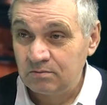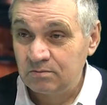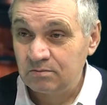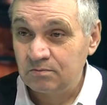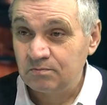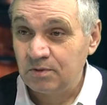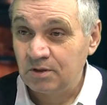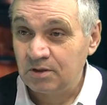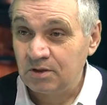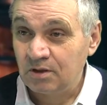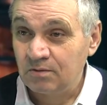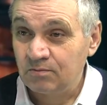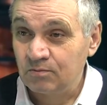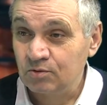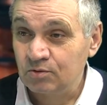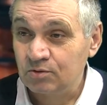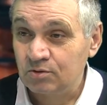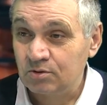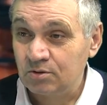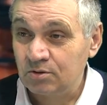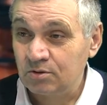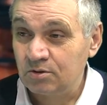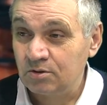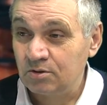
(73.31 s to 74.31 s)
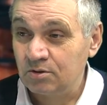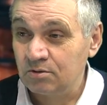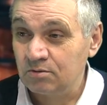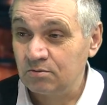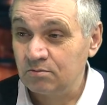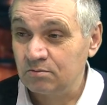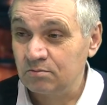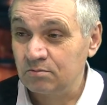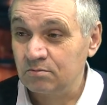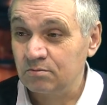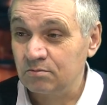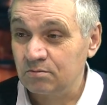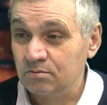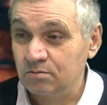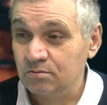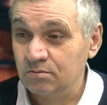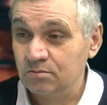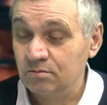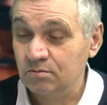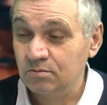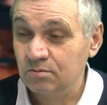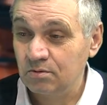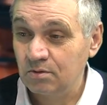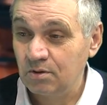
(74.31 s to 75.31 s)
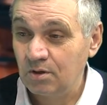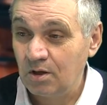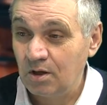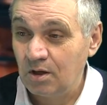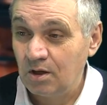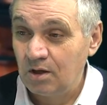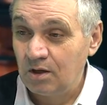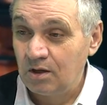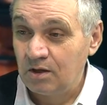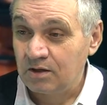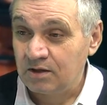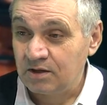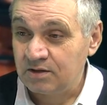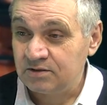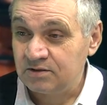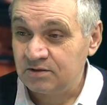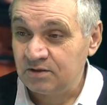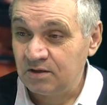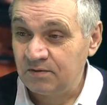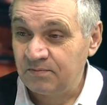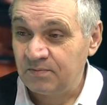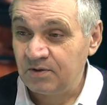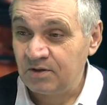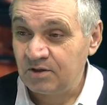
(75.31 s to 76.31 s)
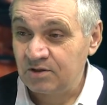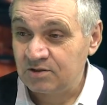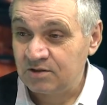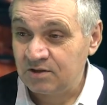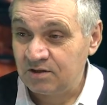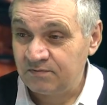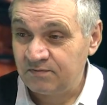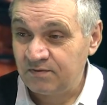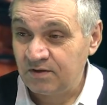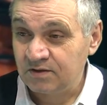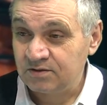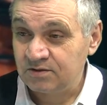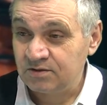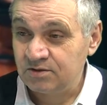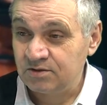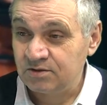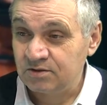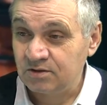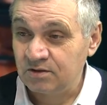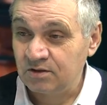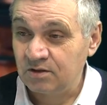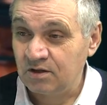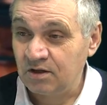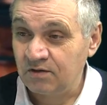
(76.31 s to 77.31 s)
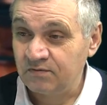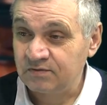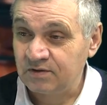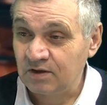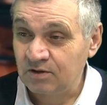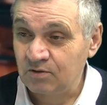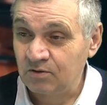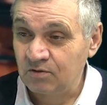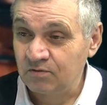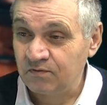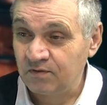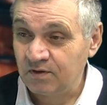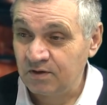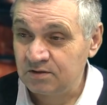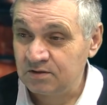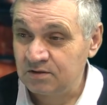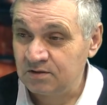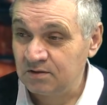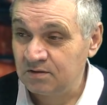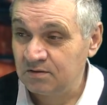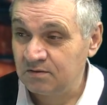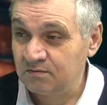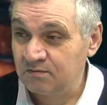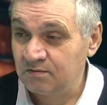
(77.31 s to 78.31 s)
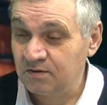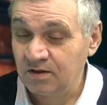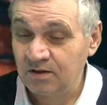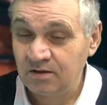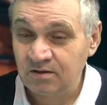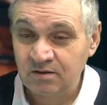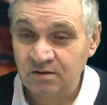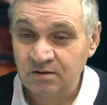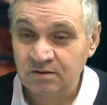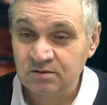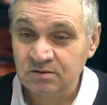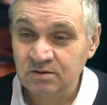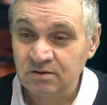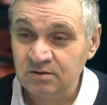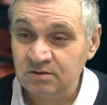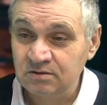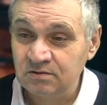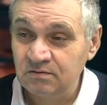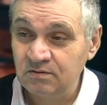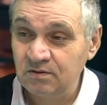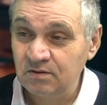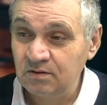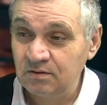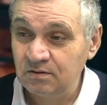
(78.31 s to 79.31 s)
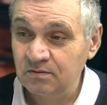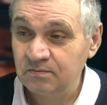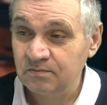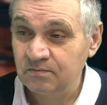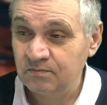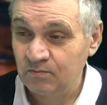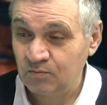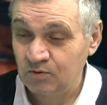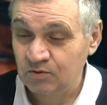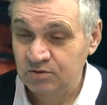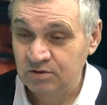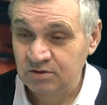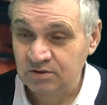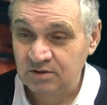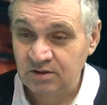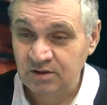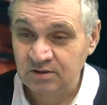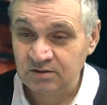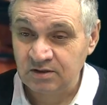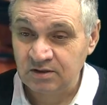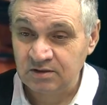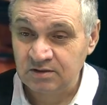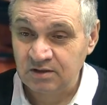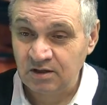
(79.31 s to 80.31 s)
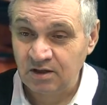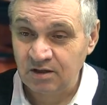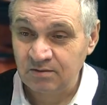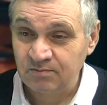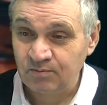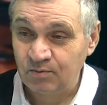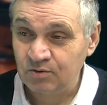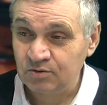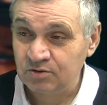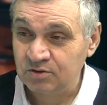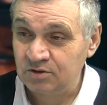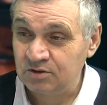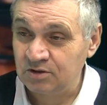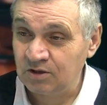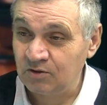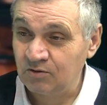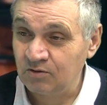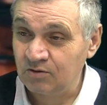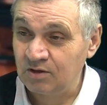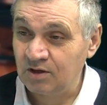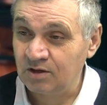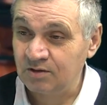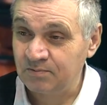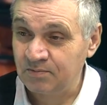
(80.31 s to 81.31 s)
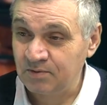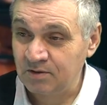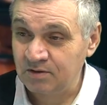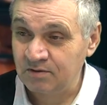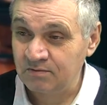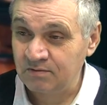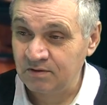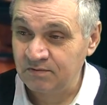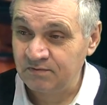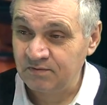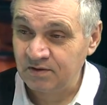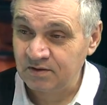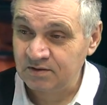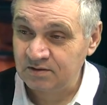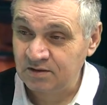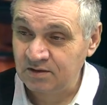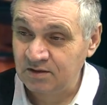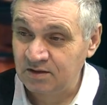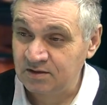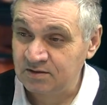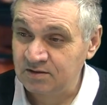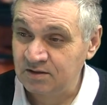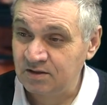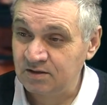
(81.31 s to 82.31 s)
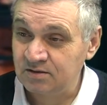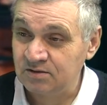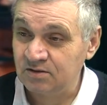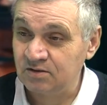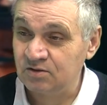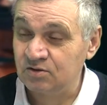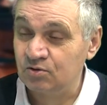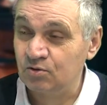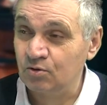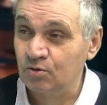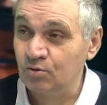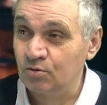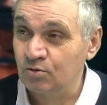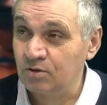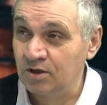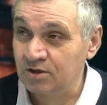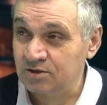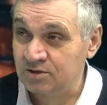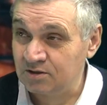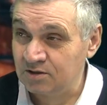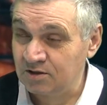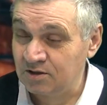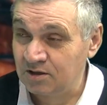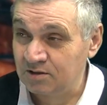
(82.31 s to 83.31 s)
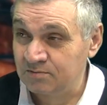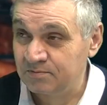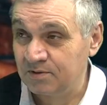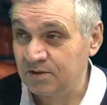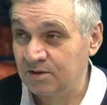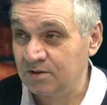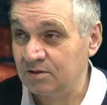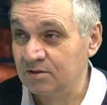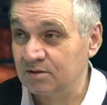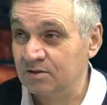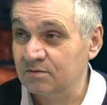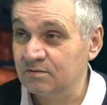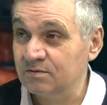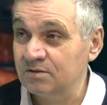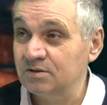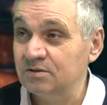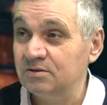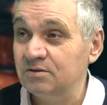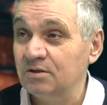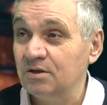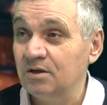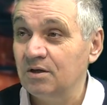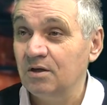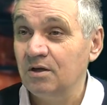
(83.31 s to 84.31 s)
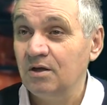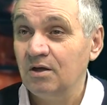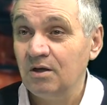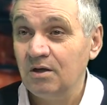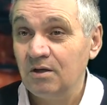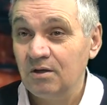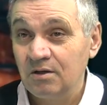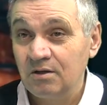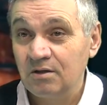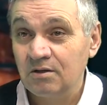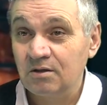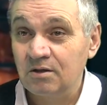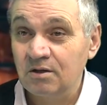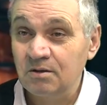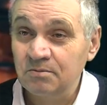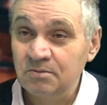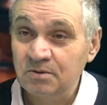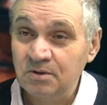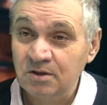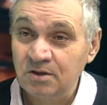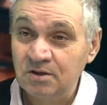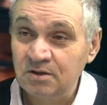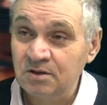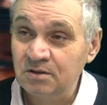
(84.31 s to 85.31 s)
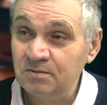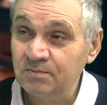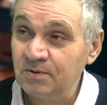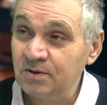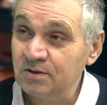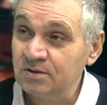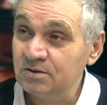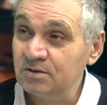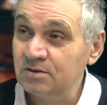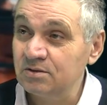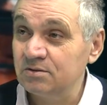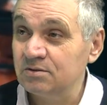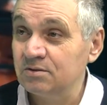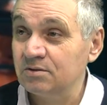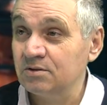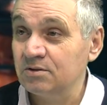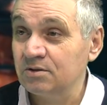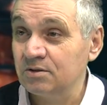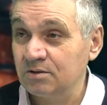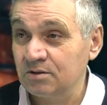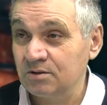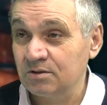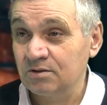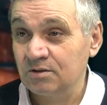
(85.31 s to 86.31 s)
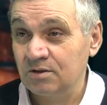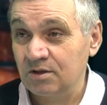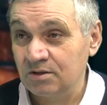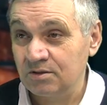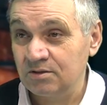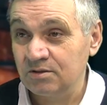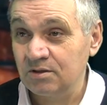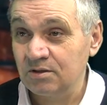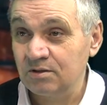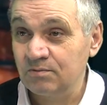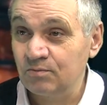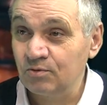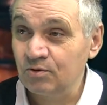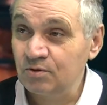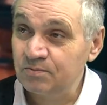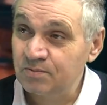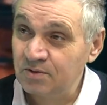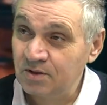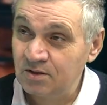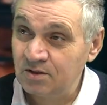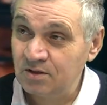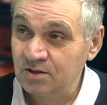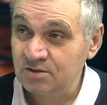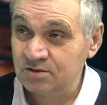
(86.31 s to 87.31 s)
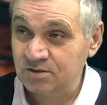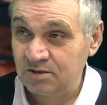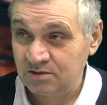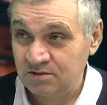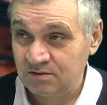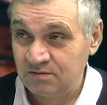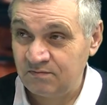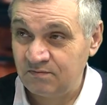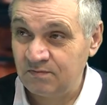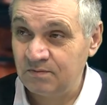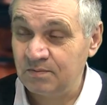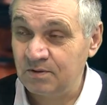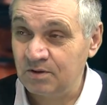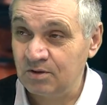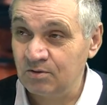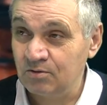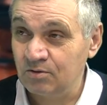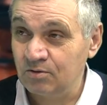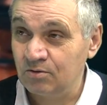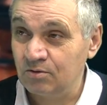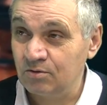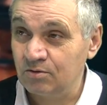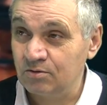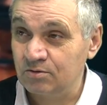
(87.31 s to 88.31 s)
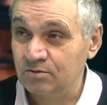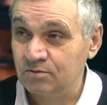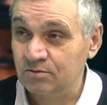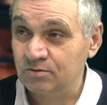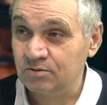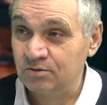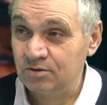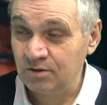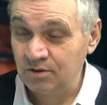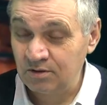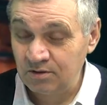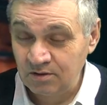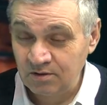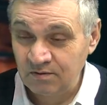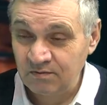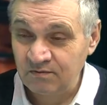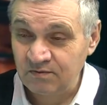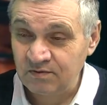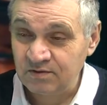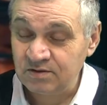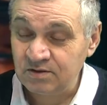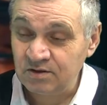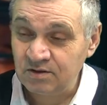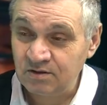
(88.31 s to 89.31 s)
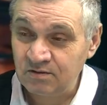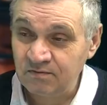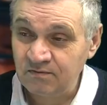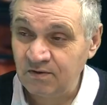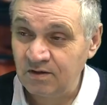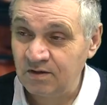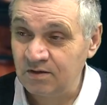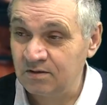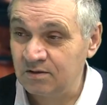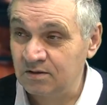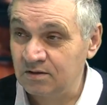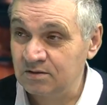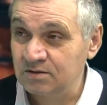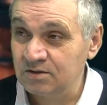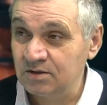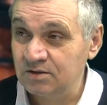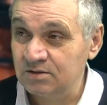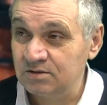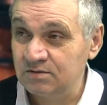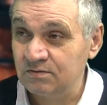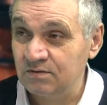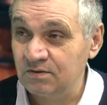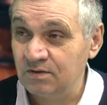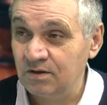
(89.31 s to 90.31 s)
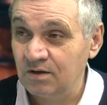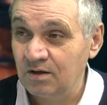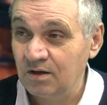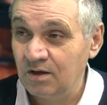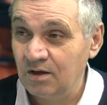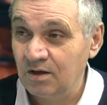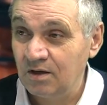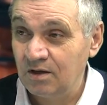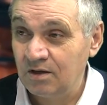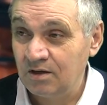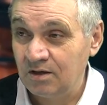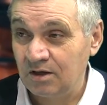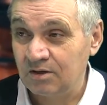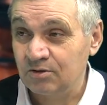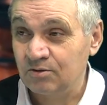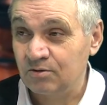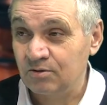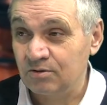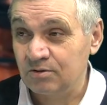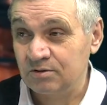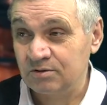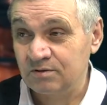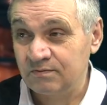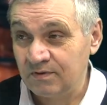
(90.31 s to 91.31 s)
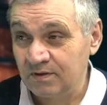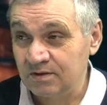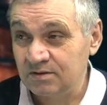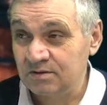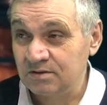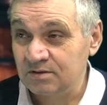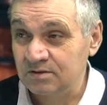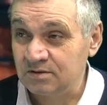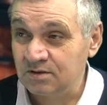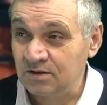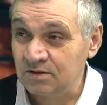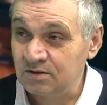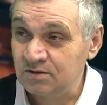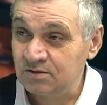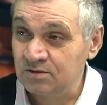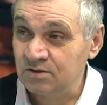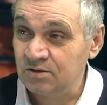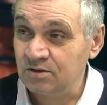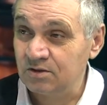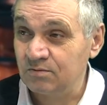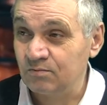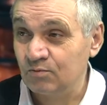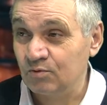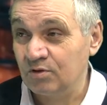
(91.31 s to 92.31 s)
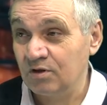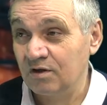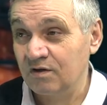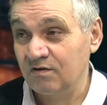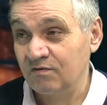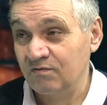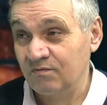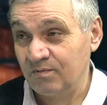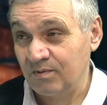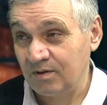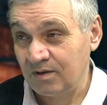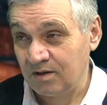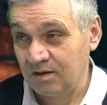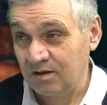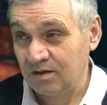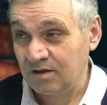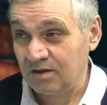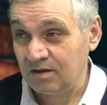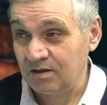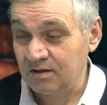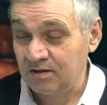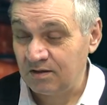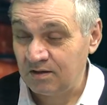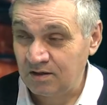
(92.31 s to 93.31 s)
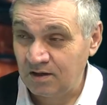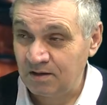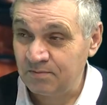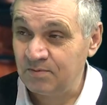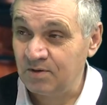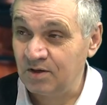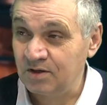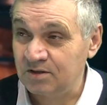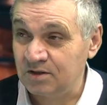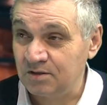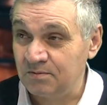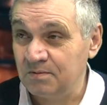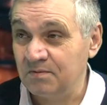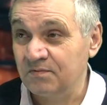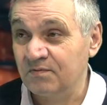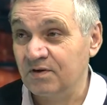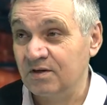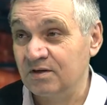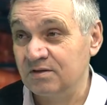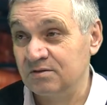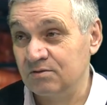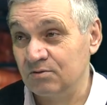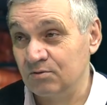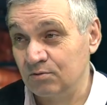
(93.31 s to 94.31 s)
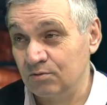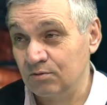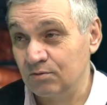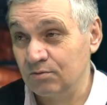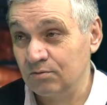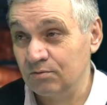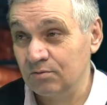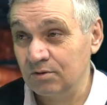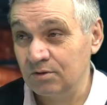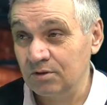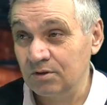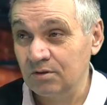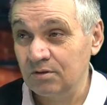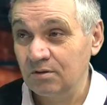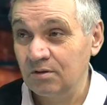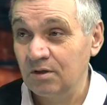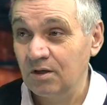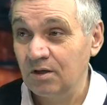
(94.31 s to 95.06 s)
Потому что, ну, Россия перешла фактически ко второй фазе военных действий, можно сказать так, после того, как первая фаза оказалась не столь удачной, как планировалось. Mm -hmm. В рамках этой позиции Россия будет продолжать выбранную точку зрения введения военных действий, которые связаны с нанесением ударов по объектам инфраструктуры,